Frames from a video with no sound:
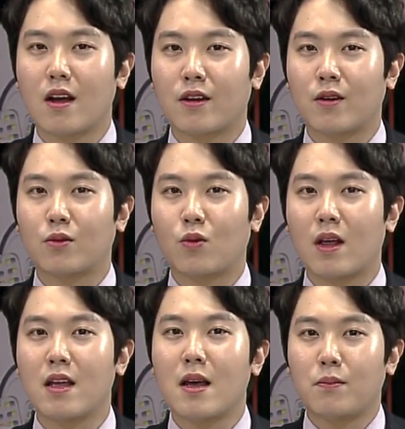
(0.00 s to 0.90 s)
그리고
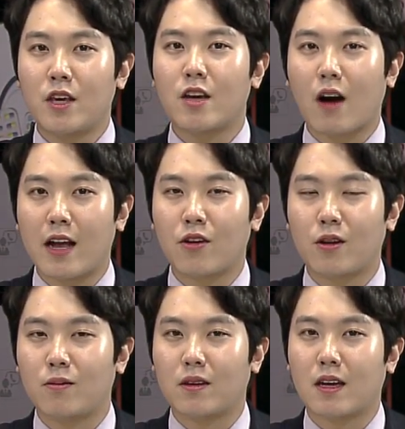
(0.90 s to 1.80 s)
또한
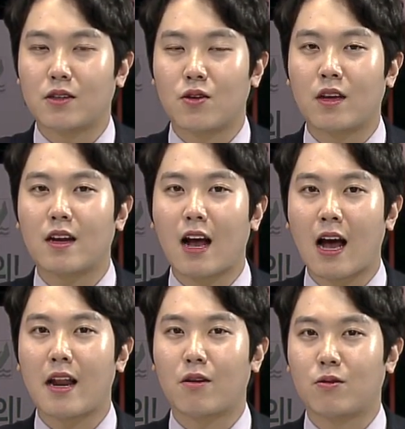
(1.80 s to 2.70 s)
비관혈입니다. 절개를
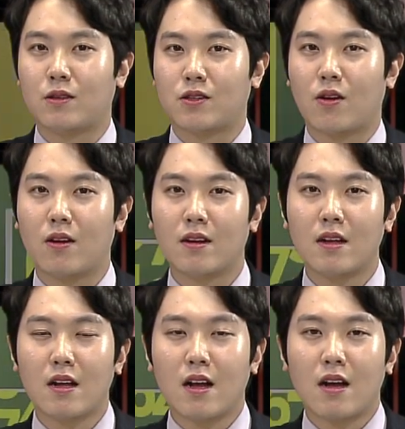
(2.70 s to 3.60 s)
안 하고 있죠.
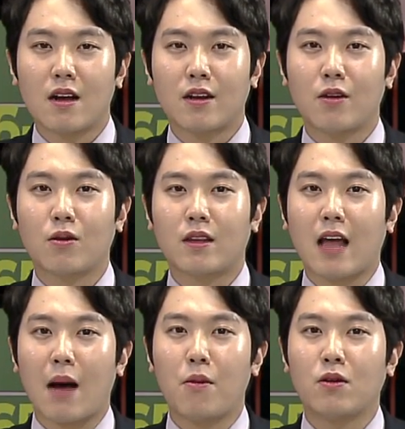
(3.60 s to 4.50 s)
네. 그리고
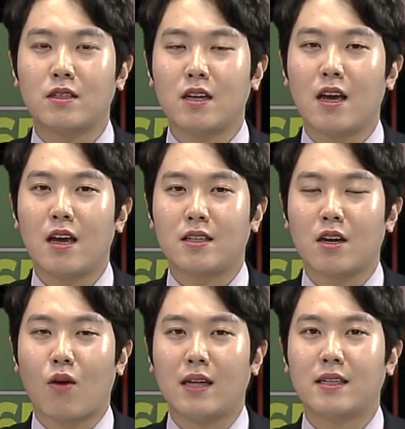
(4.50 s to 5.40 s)
나머지의
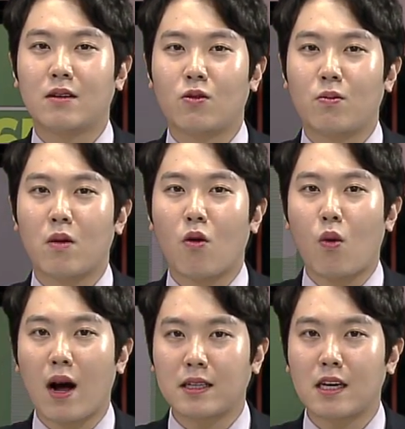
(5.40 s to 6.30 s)
이제 관상동맥 뭐
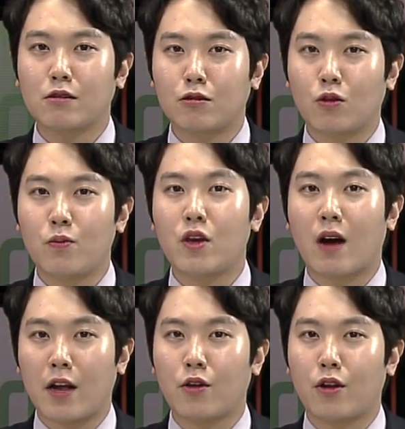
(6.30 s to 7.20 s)
확장술도
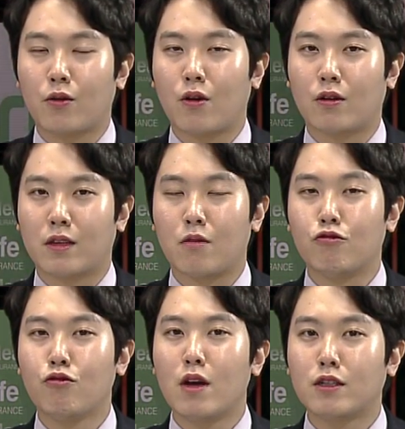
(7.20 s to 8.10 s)
비관혈이고요. 그다음에
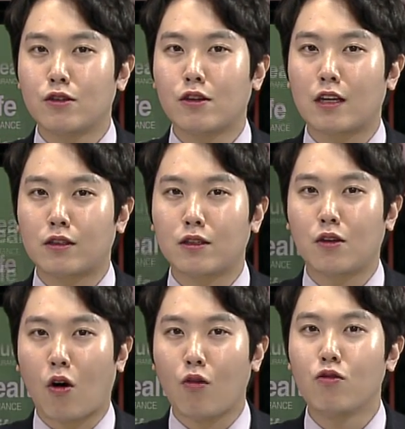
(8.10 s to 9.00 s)
우회술 같은
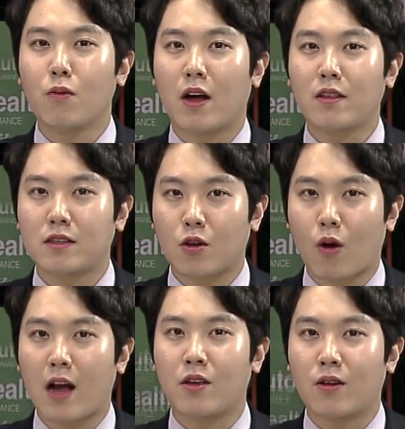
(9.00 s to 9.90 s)
경우만 이제
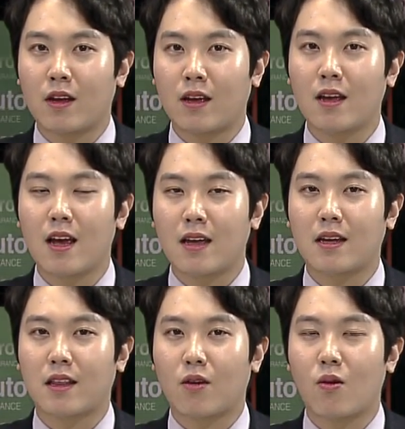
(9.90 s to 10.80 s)
관혈에
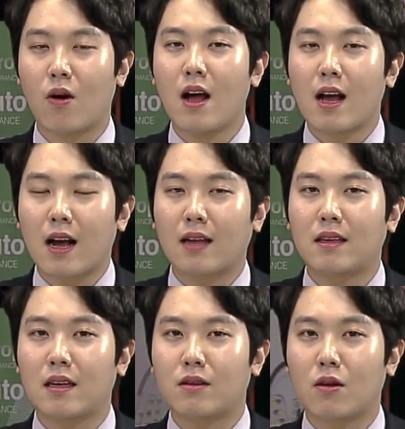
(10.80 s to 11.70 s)
해당되고
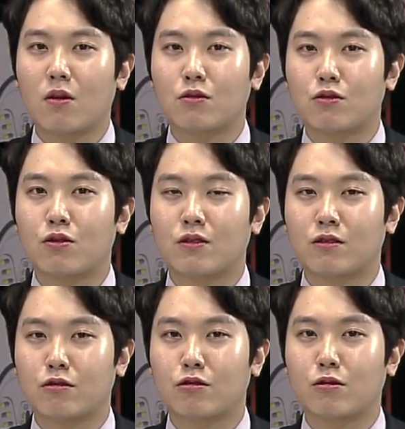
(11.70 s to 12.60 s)
카테터 수술
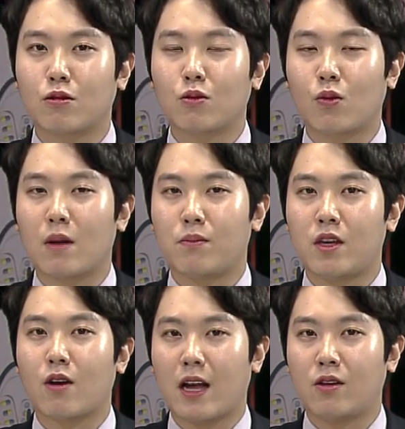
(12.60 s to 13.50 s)
수술도 또한
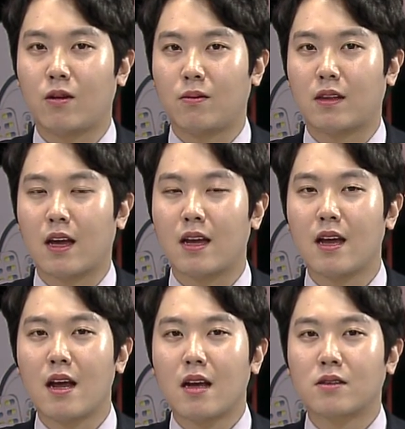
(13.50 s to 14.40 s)
비관혈입니다.
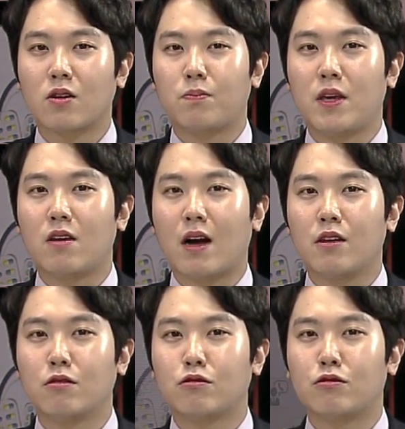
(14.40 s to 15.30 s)
그래서
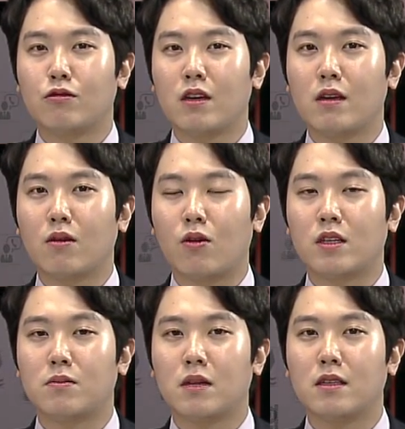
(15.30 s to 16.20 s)
비관혈 수술이 거의
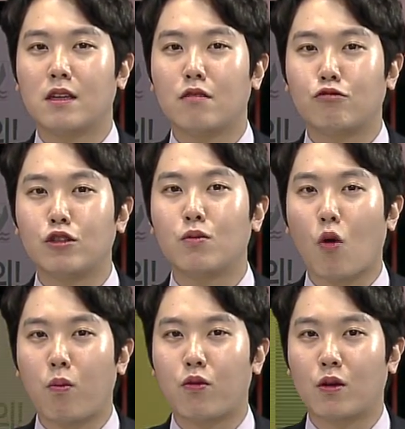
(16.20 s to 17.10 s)
심장 질환 의
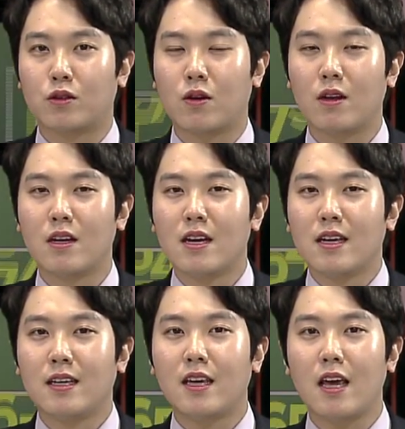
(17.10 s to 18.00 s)
95%죠.
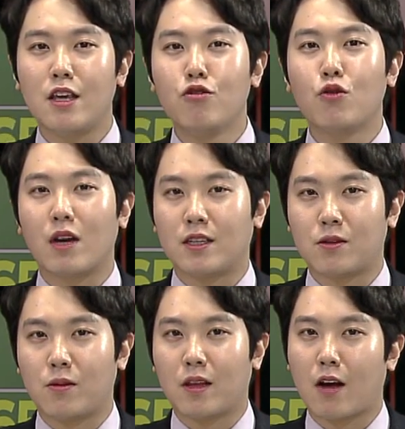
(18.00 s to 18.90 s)
이게 이유가
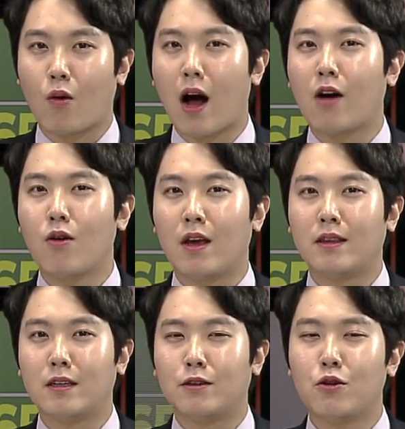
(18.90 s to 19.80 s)
있습니다.
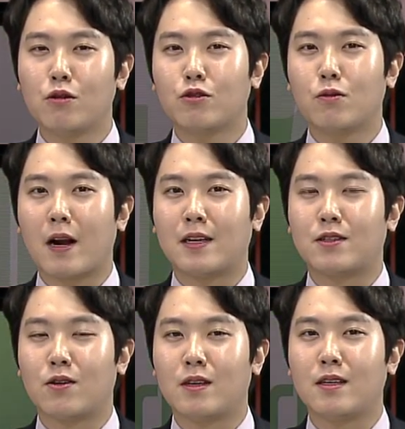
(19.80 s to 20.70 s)
과거에는 의료 기술
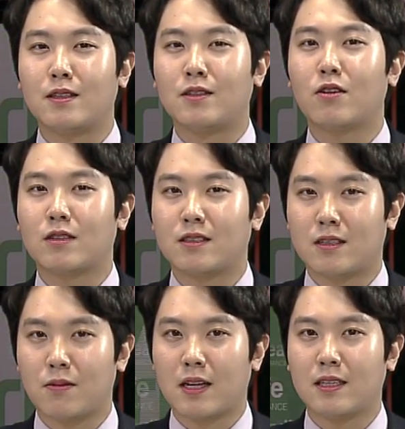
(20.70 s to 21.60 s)
발전이
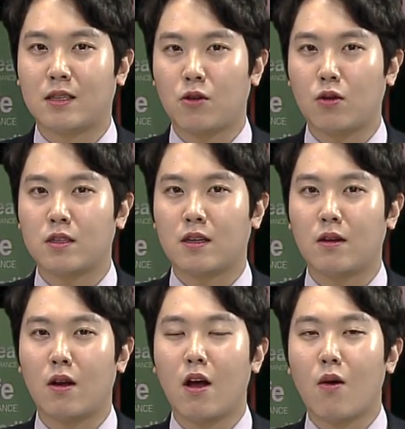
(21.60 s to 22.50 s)
늦었지만은 지금
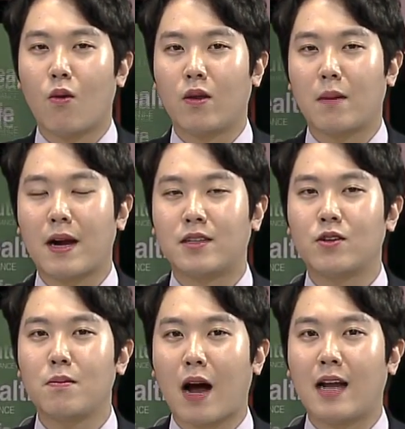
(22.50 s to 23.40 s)
현재는 워낙
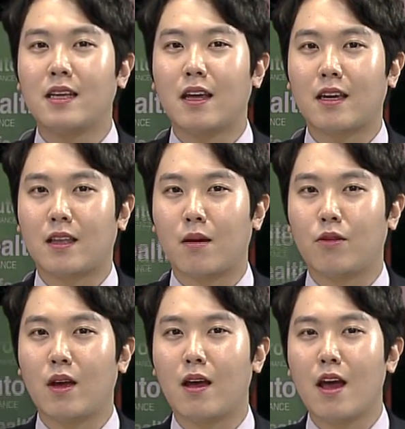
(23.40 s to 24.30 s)
발전이 많이 됐기
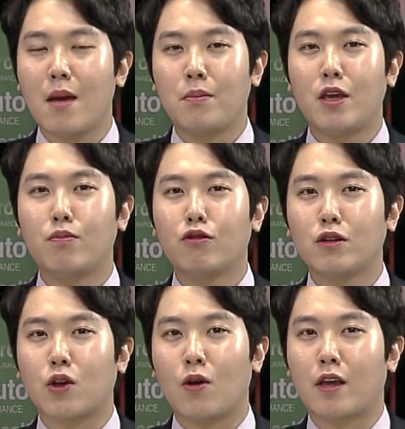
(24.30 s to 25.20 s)
때문에
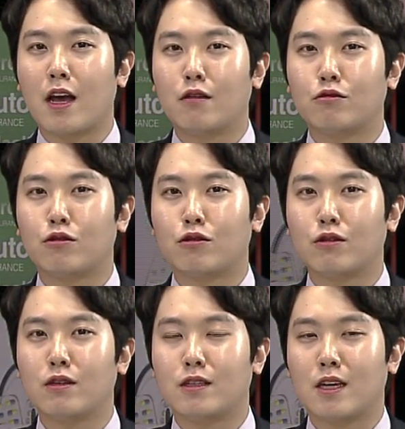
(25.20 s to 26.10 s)
피부를 절개하는
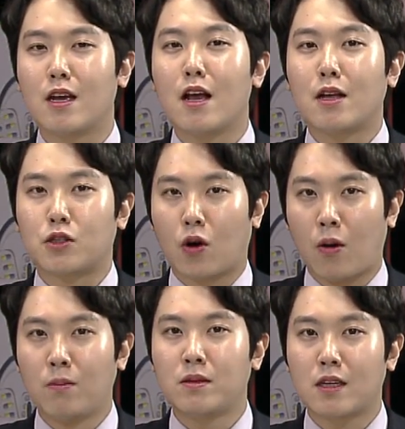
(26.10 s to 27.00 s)
수술은 이제
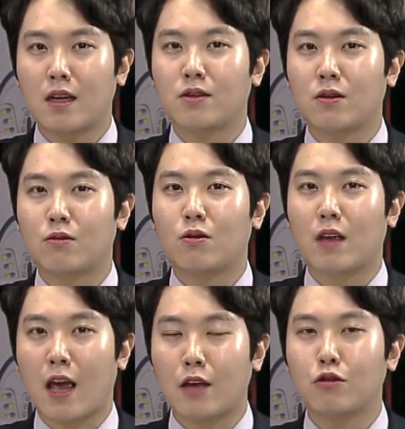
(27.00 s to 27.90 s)
점차적으로
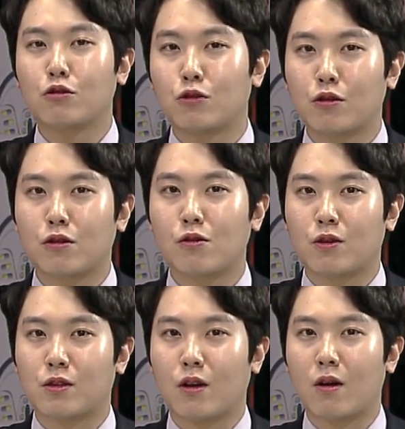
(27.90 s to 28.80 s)
계속 줄어들고
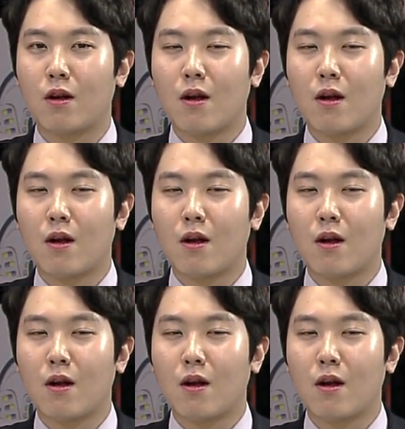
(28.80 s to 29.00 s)
있어요.